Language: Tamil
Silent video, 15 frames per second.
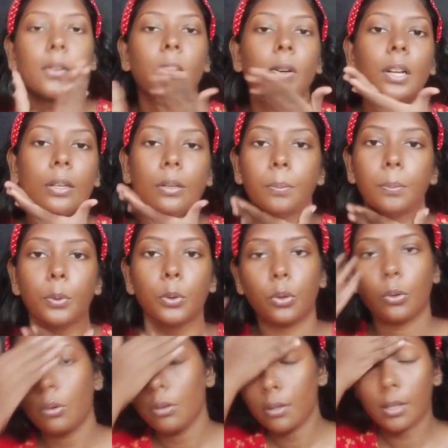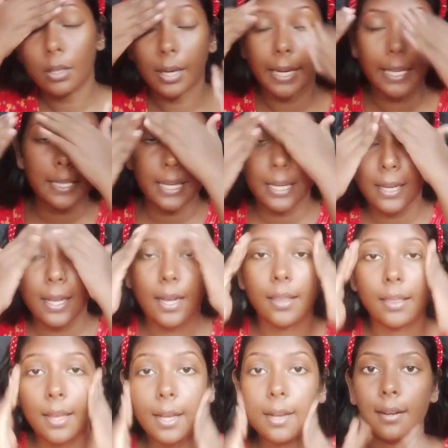உங்களுக்கு போதும் ட்ரை ஸ்கின்னாக
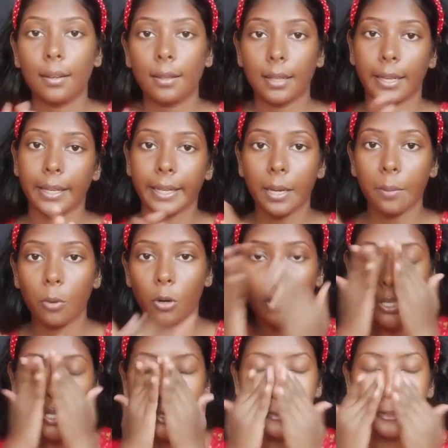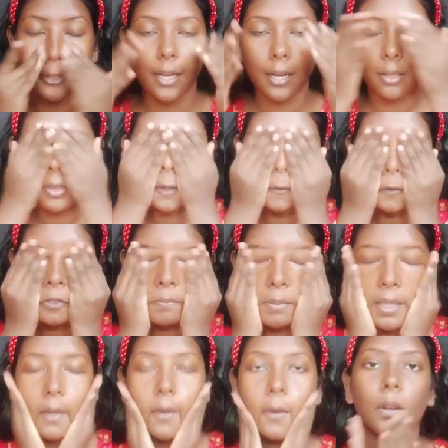இருந்தால் நிறைய மாய்ஸ்சரைசர் எடுத்து யூஸ்
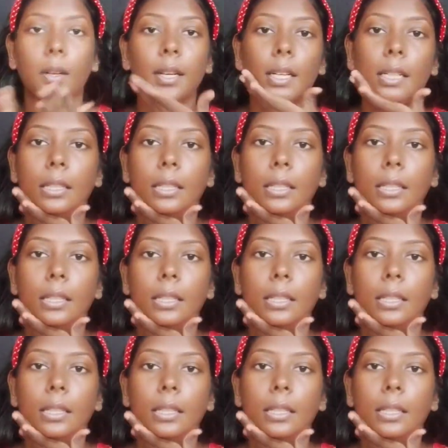பண்ணிக்கோங்க